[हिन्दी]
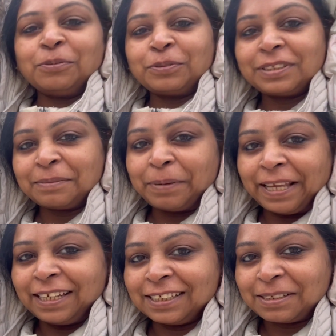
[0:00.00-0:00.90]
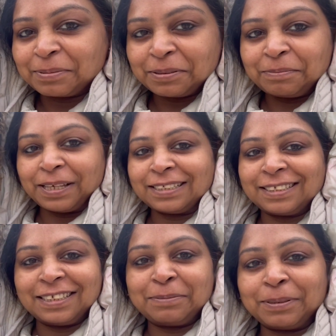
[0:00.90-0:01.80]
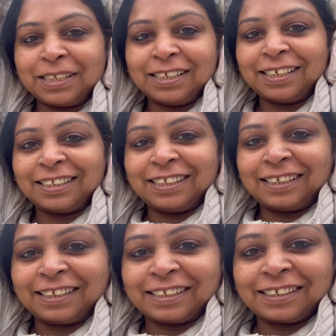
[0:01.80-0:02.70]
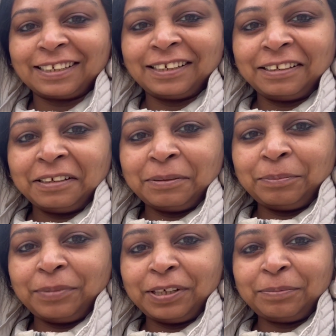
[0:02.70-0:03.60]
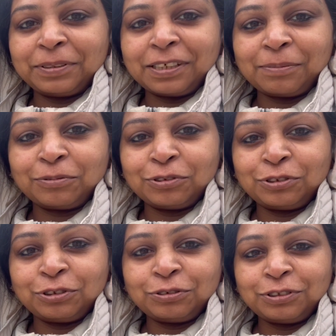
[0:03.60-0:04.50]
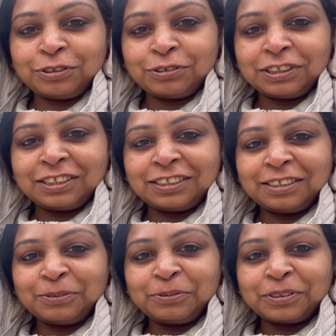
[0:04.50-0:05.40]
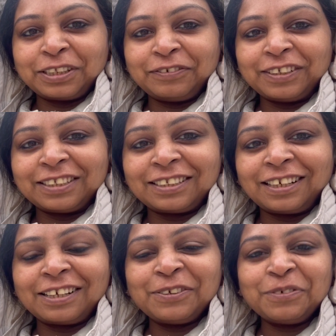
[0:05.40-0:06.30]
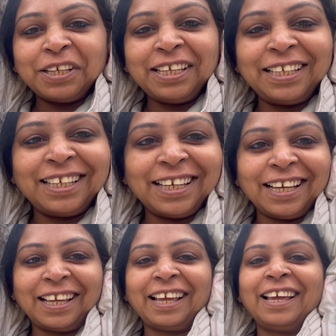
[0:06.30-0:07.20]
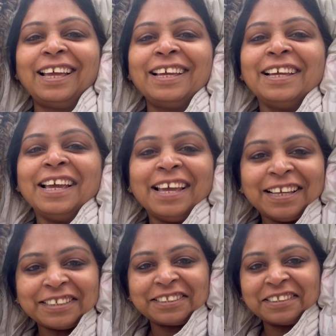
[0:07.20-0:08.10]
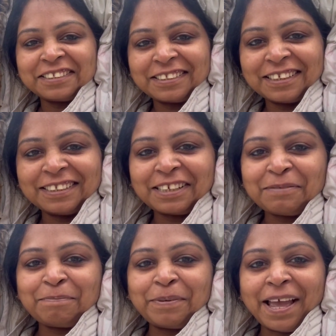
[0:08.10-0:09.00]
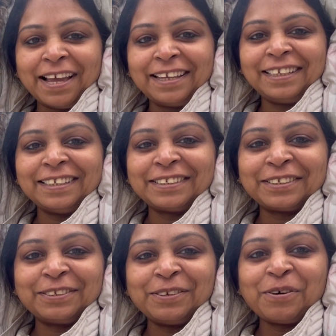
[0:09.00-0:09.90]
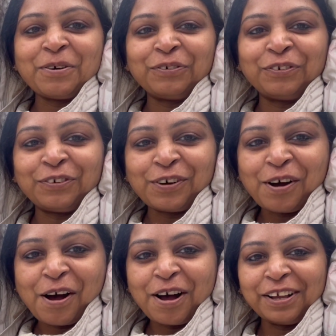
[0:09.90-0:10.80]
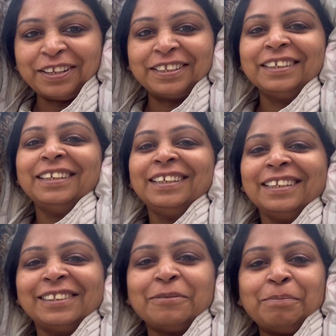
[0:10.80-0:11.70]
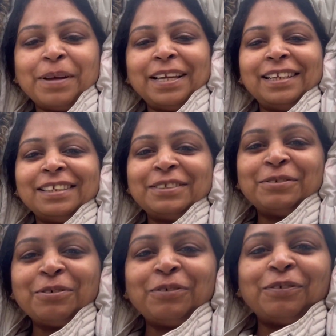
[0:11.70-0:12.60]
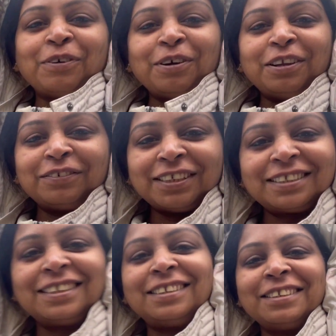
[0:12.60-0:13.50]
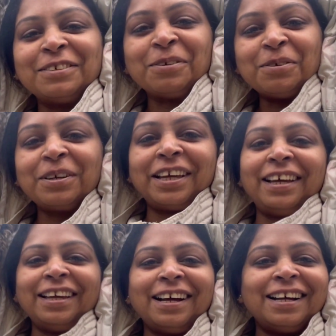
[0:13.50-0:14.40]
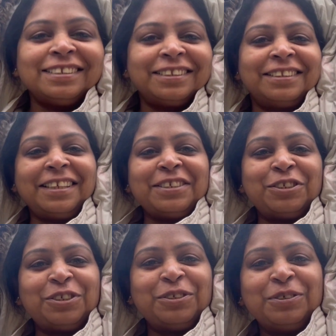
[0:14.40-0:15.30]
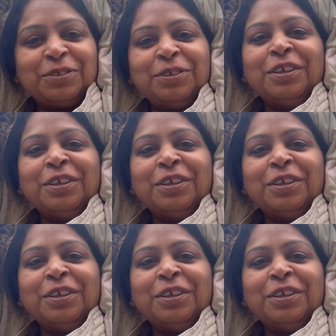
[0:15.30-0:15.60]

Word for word: उससे पहले की सबसे बेस्ट चीज़ पता है क्या देखिए मेरे पीछे आपको छोटी छोटी चीज़ें उड़ती हुई नज़र आ रही होंगी ये है इस सीज़न की पहली स्नोफॉल तो पहला स्नोफॉल ऑफ द सीज़न हो गया है आज से शुरू